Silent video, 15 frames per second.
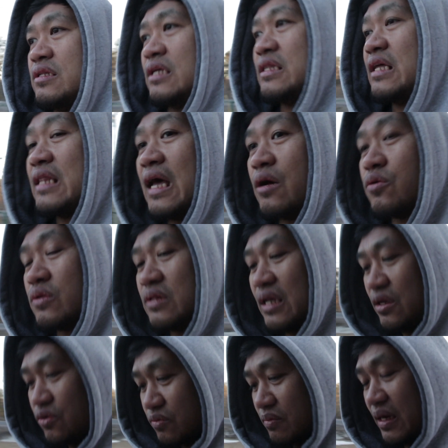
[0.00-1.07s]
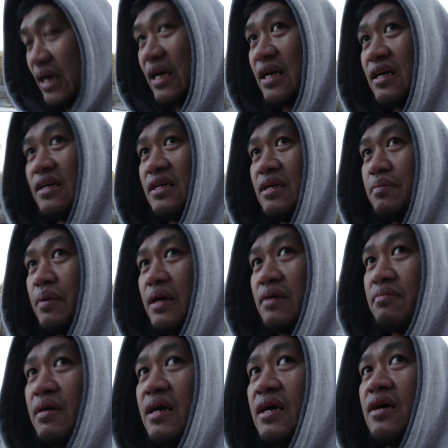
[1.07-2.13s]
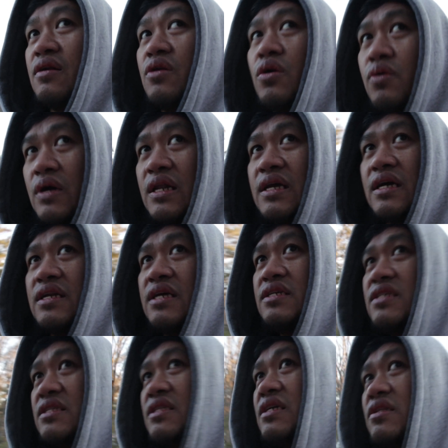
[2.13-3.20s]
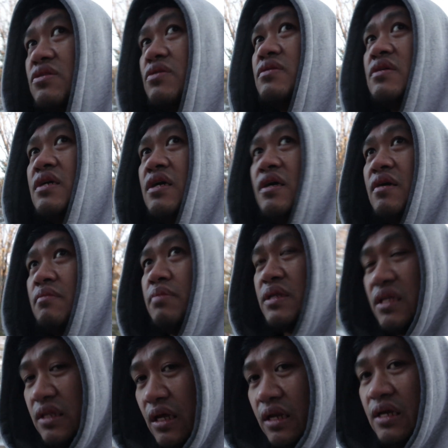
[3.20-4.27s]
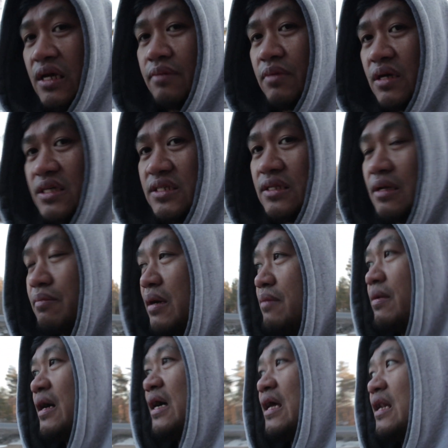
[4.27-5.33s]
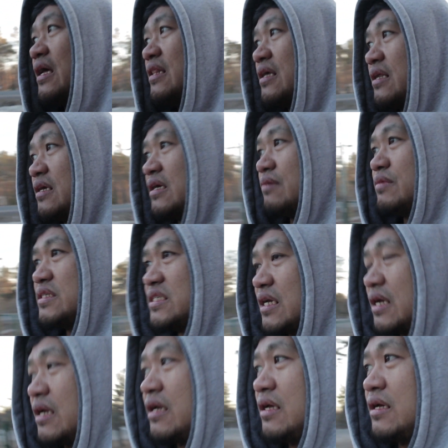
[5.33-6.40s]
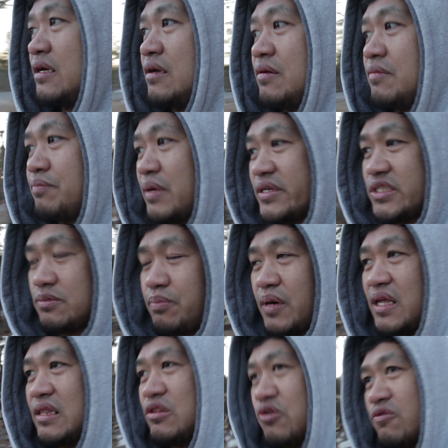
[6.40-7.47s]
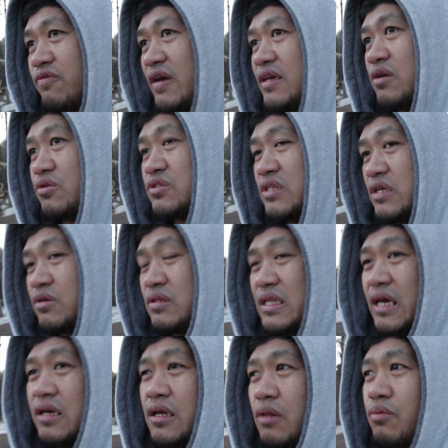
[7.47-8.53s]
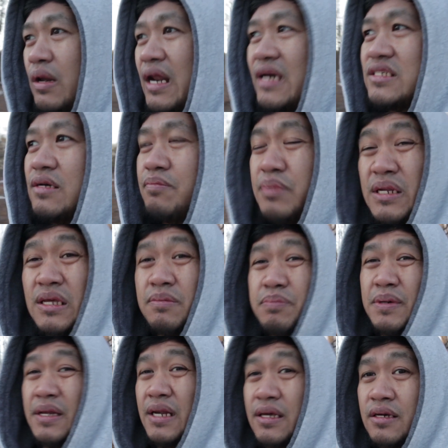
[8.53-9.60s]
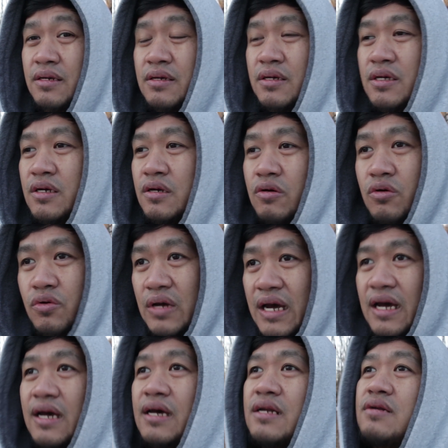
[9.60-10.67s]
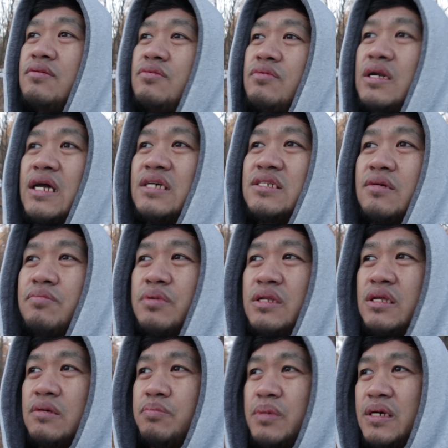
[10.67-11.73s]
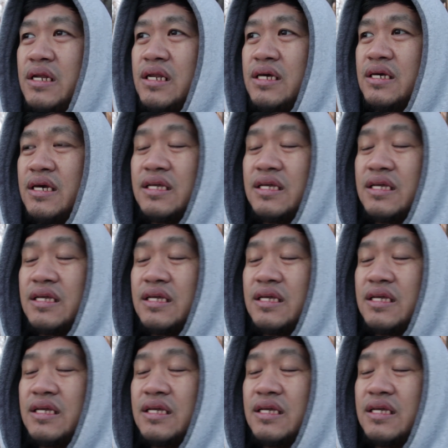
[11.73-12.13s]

natatakot na yung mga ibang mga local Canadian dito pati na rin kami kasi nababahala na rin kami sa pag-spread ng virus na yon dahil wala siyang pinipiling lugar, wala siyang pinipiling